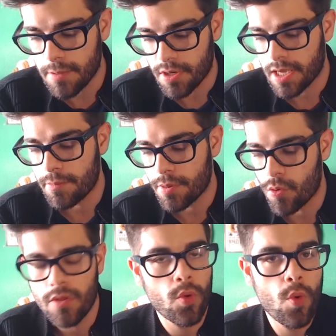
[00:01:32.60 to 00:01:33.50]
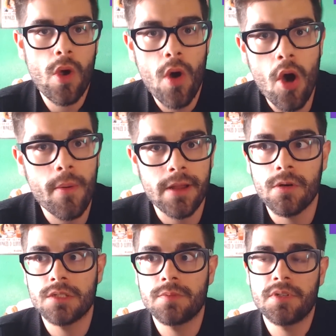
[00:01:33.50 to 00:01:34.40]
que, por ejemplo, cuando juego a
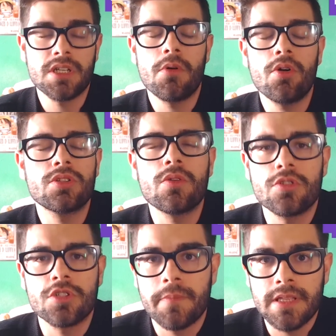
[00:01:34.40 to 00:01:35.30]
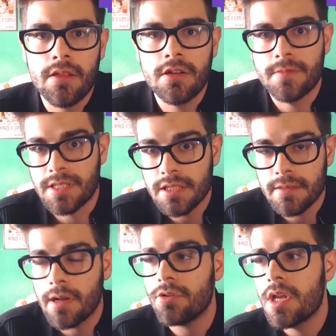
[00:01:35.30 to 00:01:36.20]
Overwatch, pues a lo mejor tengo unos espectadores bastante
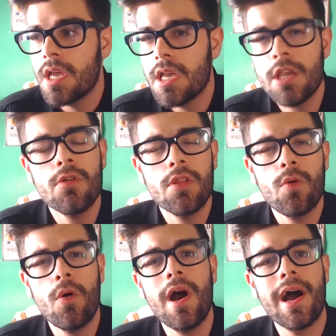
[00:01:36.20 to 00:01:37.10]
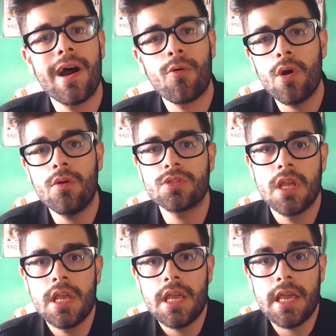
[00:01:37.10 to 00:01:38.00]
bajos. Y cuando juego a juegos
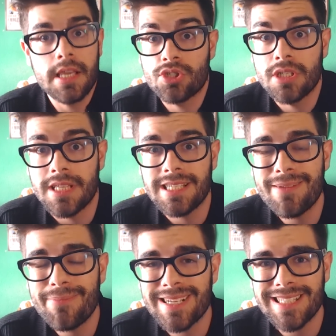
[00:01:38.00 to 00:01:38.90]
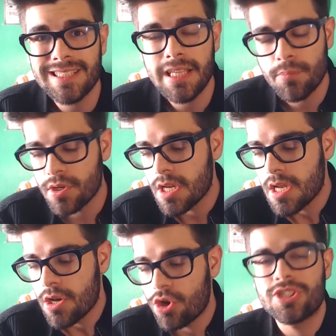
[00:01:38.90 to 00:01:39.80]
eh, que os interesan bastante, pues
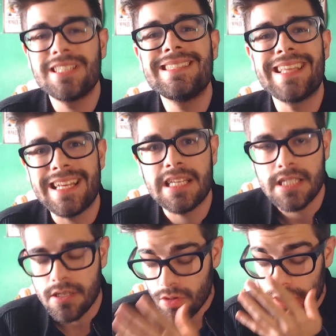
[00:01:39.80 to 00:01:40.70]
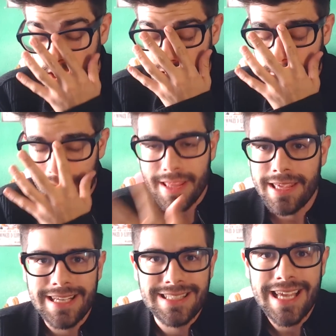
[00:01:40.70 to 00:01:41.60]
os interesa, ¿no? El tema
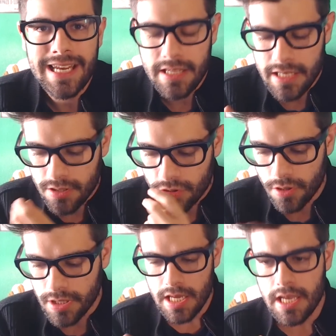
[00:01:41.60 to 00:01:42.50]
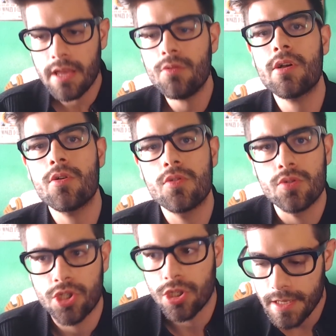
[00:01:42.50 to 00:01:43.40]
de estar en el directo. Entonces, he llegado a una
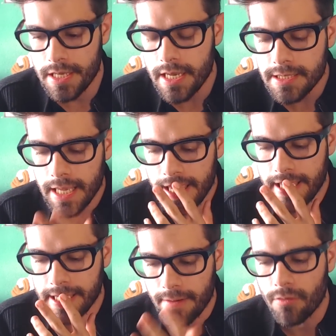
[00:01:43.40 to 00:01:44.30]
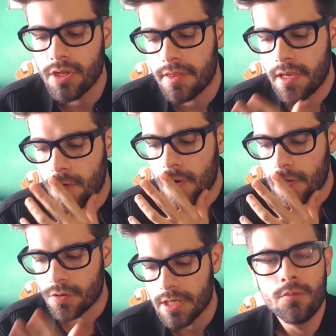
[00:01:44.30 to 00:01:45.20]
conclusión. Y es eh, que vamos a hacer una
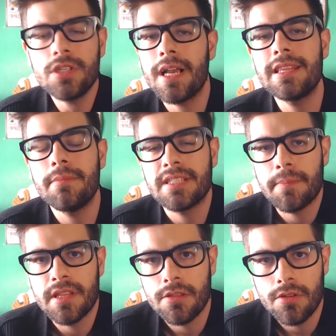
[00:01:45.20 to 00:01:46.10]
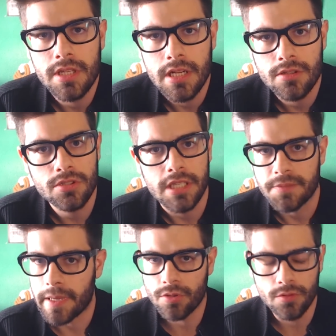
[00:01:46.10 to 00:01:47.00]
cosa. Mucha gente me está pidiendo directos de
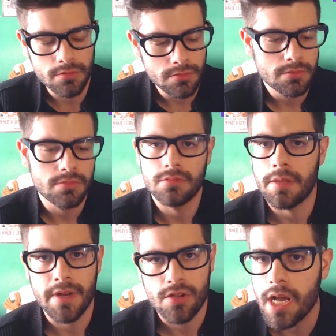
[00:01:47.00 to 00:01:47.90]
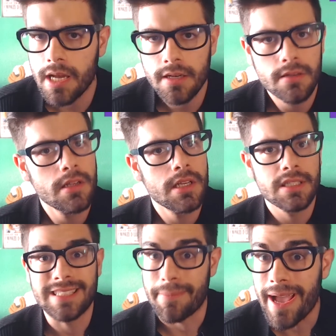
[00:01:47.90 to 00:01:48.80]
Splatoon, de Mario Kart,
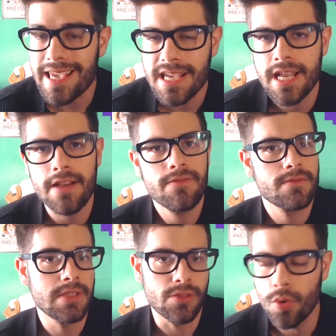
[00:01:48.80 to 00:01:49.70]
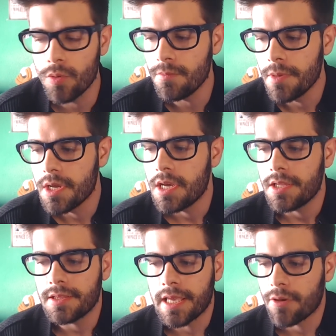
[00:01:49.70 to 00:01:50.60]
de Minecraft, de Doom
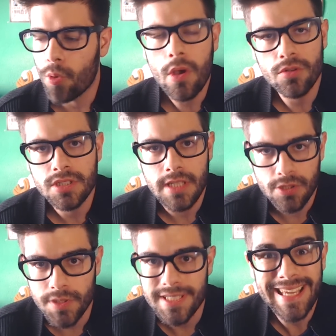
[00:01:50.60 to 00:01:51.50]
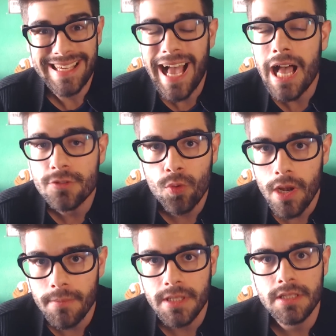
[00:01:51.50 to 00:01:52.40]
de juegos de Switch que ya
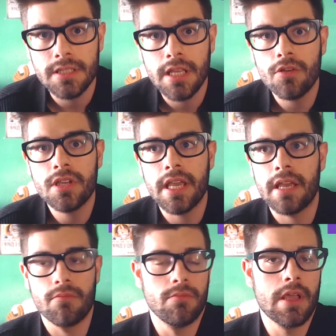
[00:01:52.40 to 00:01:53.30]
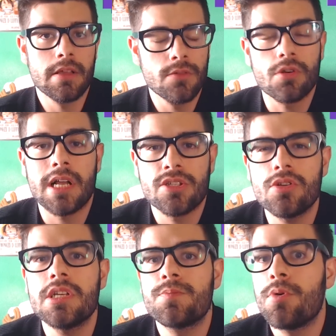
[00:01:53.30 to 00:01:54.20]
actualmente tengo y que en
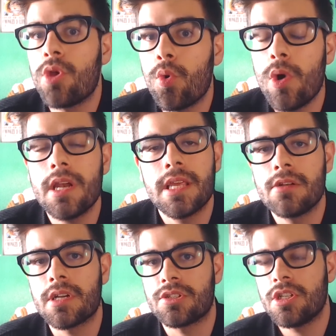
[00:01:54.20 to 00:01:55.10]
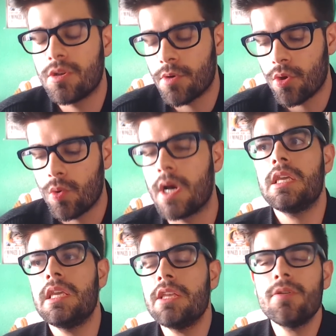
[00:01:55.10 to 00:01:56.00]
ocasiones puedo jugar y en ocasiones no puedo jugar.
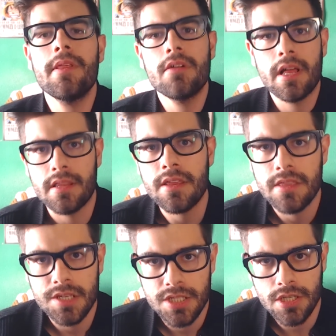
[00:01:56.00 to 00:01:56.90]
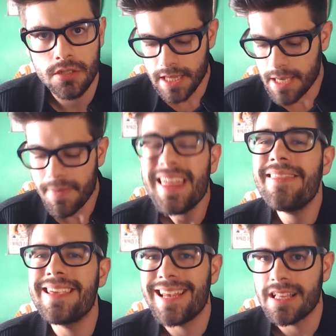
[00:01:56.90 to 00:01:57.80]
Y he tomado la decisión de que en vez de
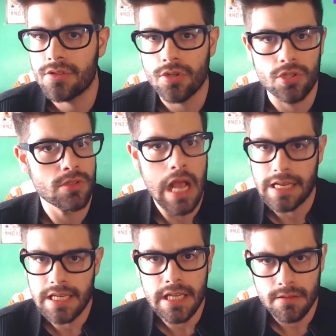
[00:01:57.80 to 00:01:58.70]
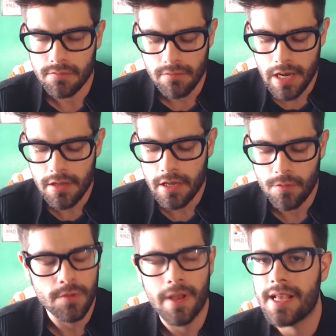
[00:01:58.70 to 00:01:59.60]
directos así, ¿vale?
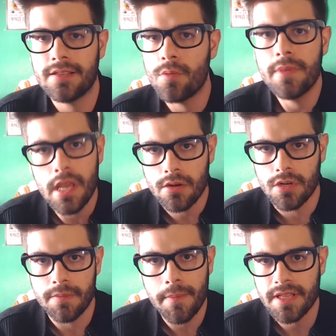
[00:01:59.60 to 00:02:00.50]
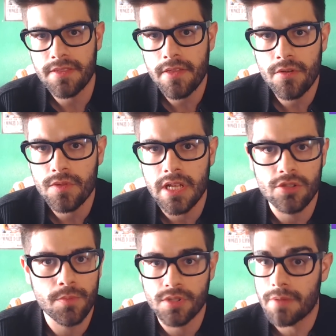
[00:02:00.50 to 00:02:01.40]
Imagínate un miércoles, me apetece hacer un
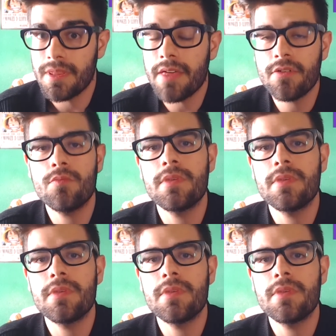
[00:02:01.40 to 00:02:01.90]
directo. Pues en vez de hacer un